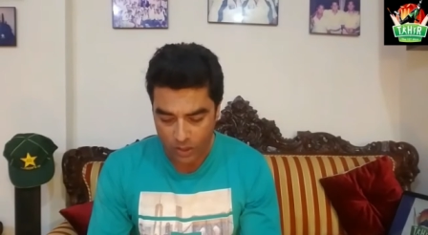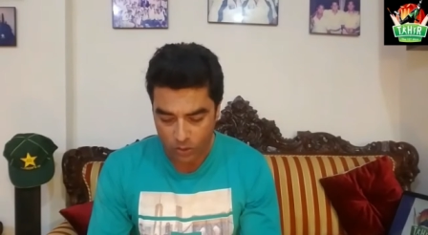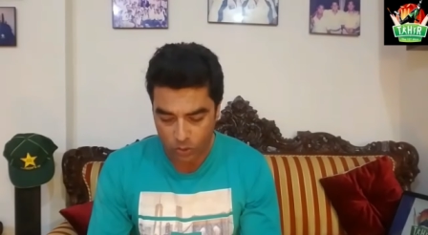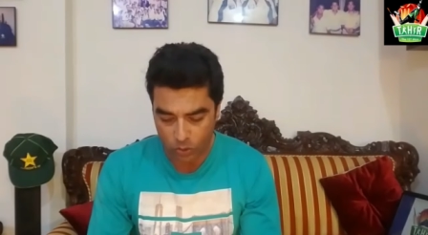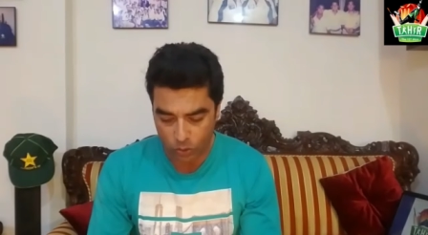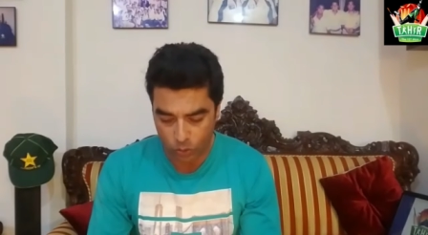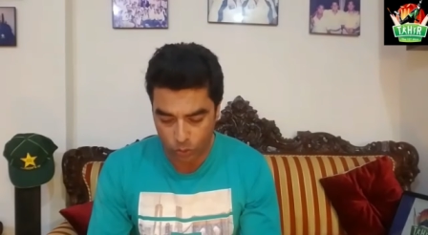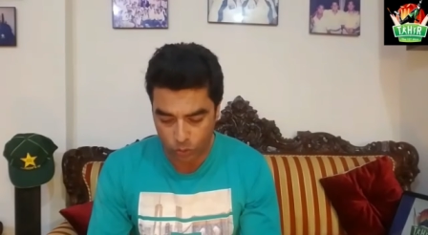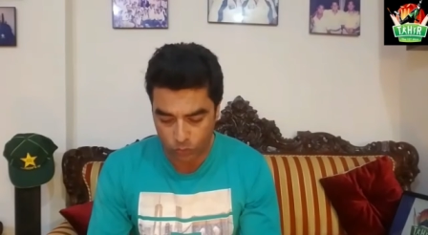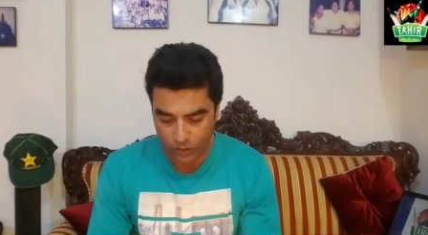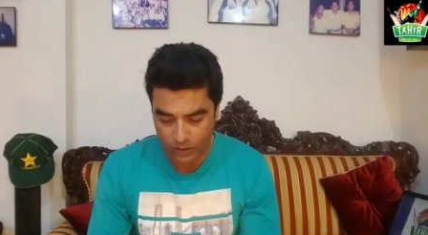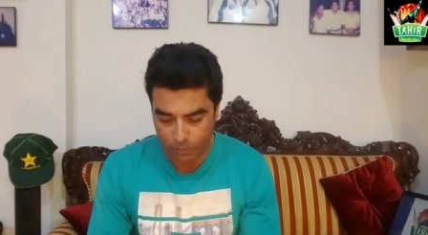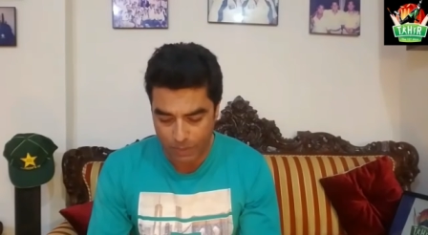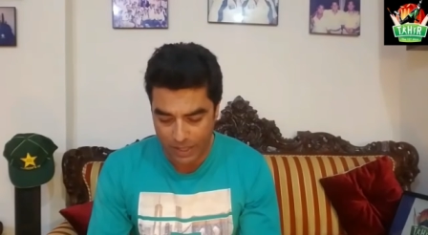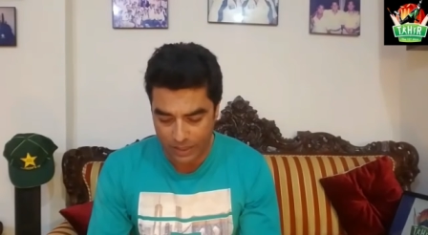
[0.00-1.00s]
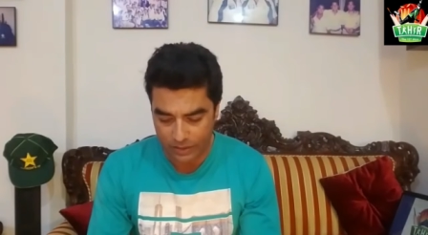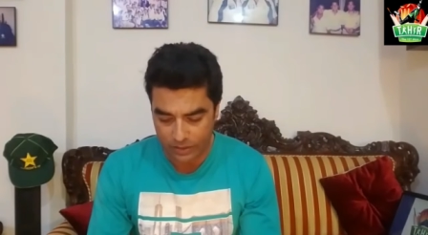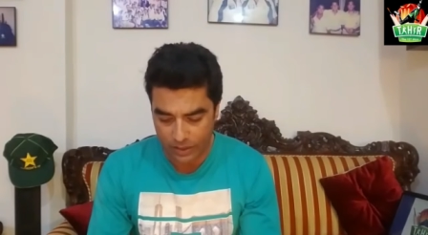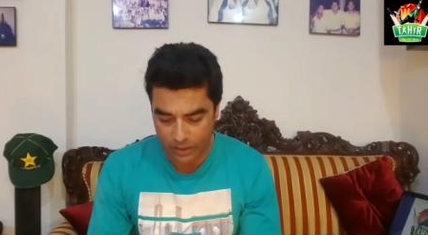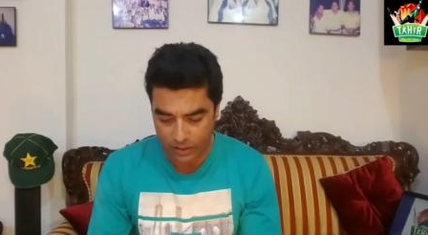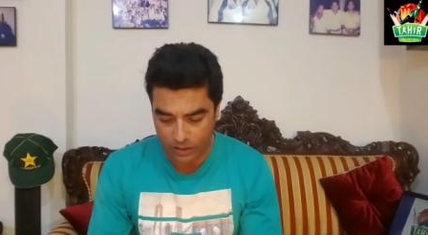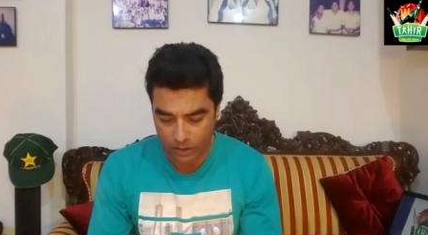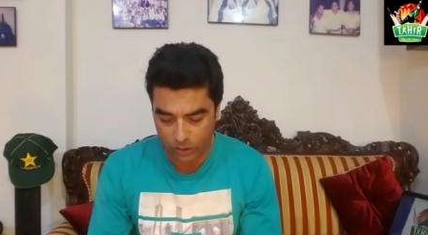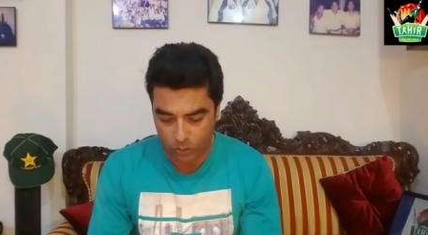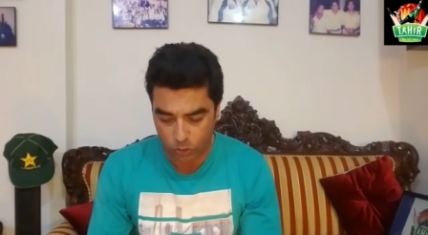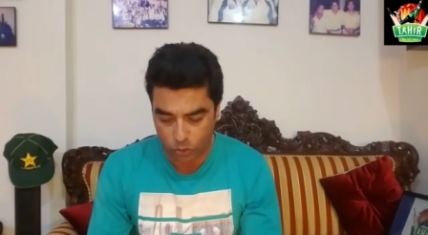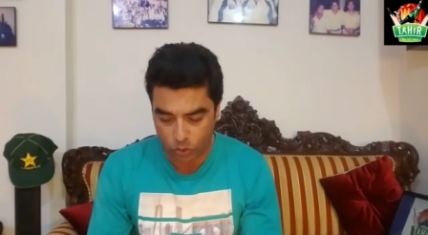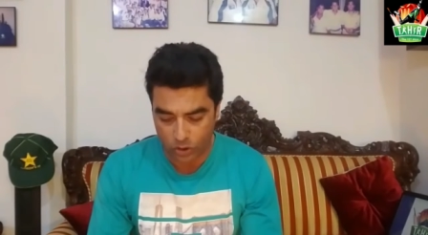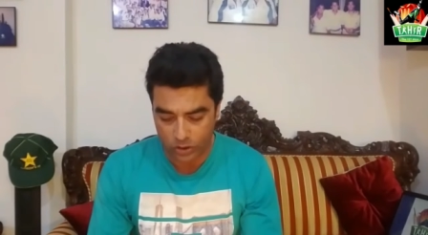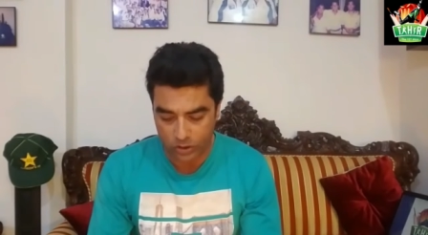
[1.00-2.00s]
तो उस वक्त पाकिस्तान का
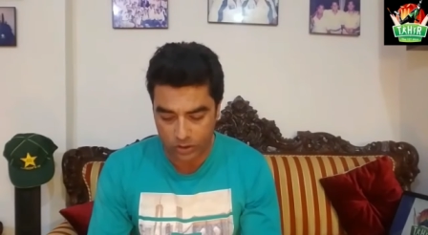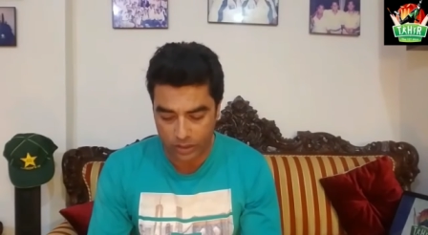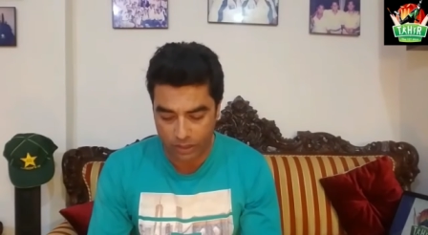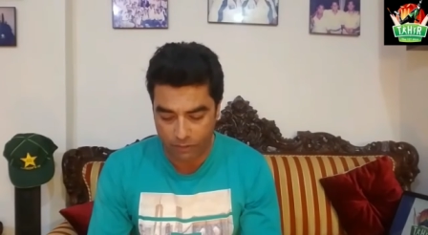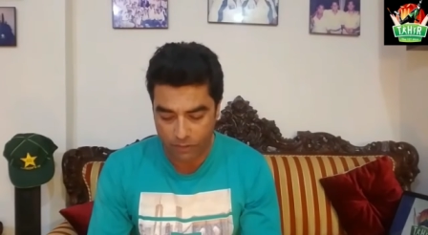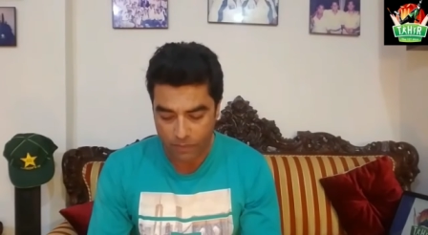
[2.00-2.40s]
स्कोर सिर्फ